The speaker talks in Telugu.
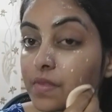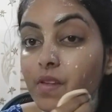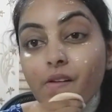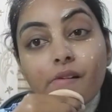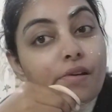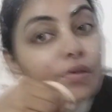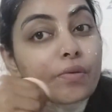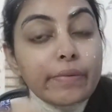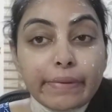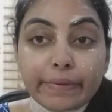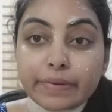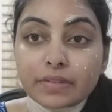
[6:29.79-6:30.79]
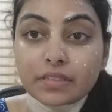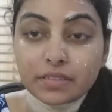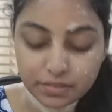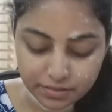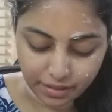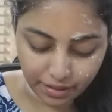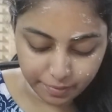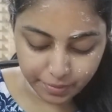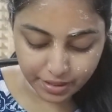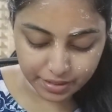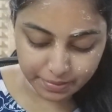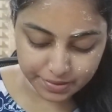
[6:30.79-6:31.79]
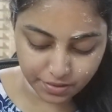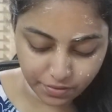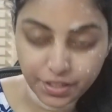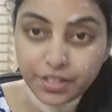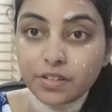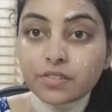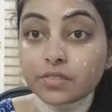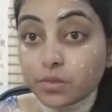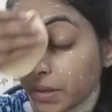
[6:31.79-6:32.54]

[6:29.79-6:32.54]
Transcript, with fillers: ప్రోడక్ట్ ఏ దేనికి బాగా యూజ్ అవుతుంది అనేది